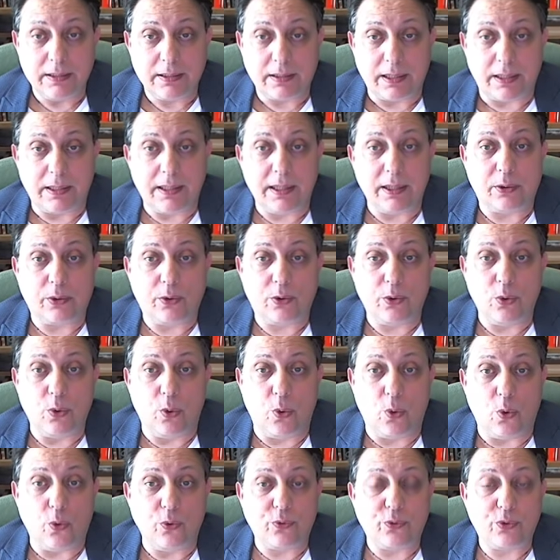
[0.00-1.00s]
c'est-à-dire
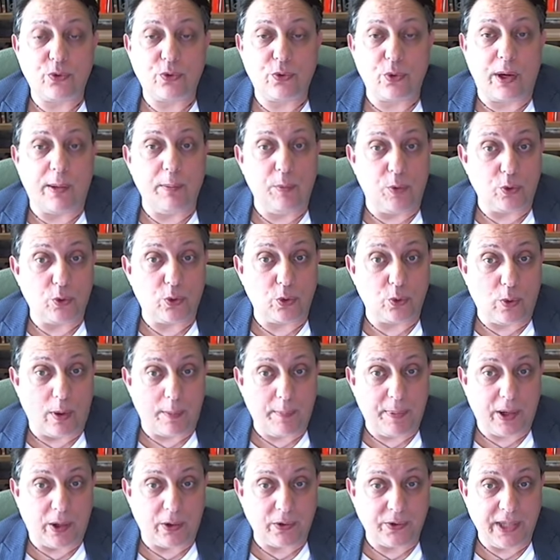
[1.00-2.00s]
qu'on refuse un manque de
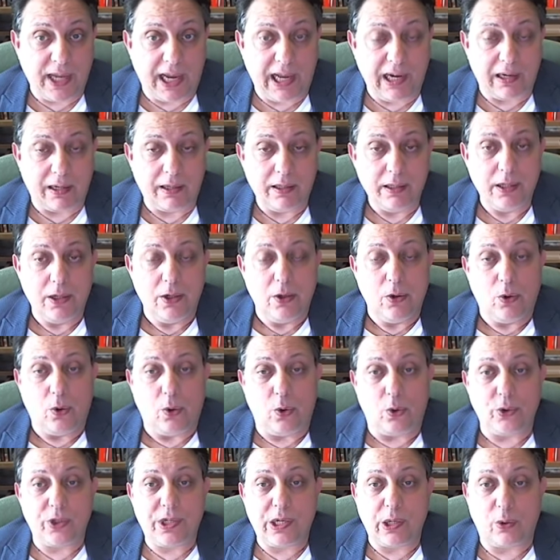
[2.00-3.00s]
droit parental,
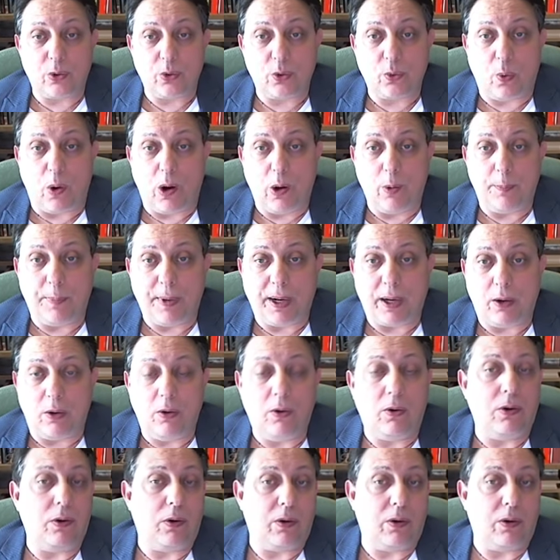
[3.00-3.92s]
on retire le droit aux parents.